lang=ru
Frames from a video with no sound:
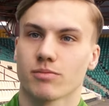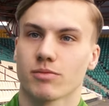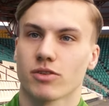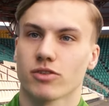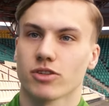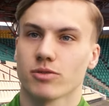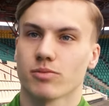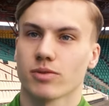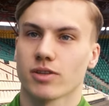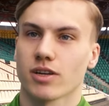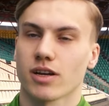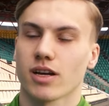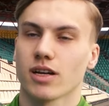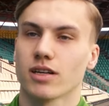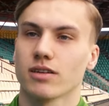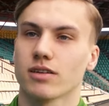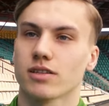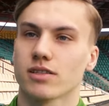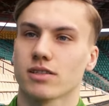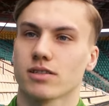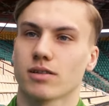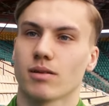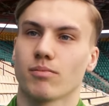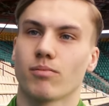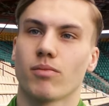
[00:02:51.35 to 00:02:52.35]
мне очень
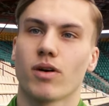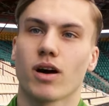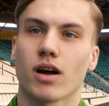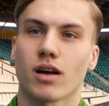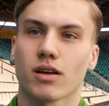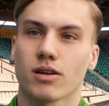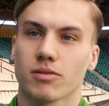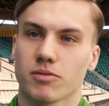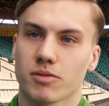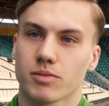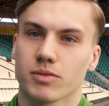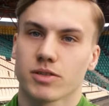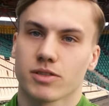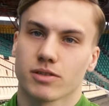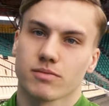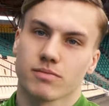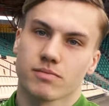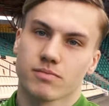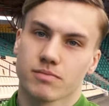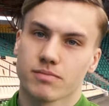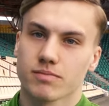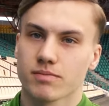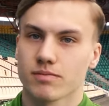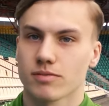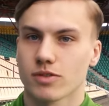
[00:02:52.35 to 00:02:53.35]
понравилось, там парк вообще,
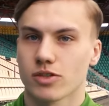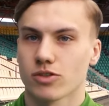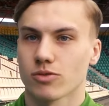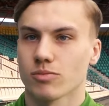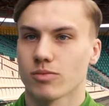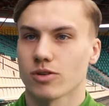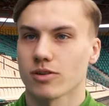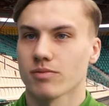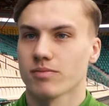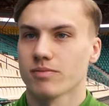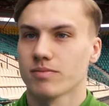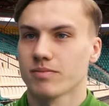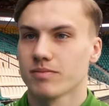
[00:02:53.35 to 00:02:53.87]
супер.